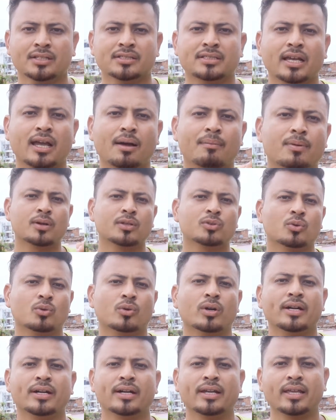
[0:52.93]
चाहे आपका दो
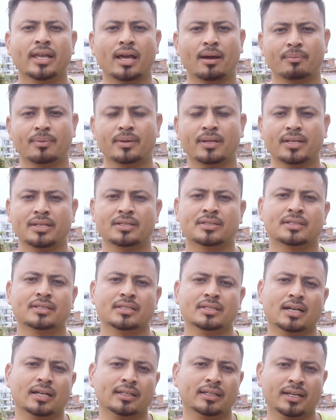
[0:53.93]
घंटे या फिर
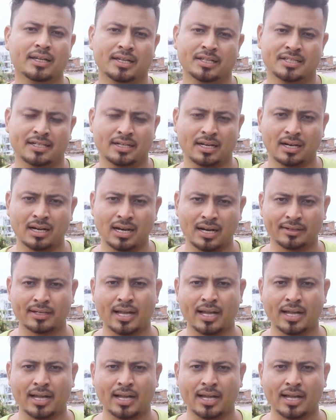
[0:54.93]
इससे ज़्यादा एक्स्ट्रा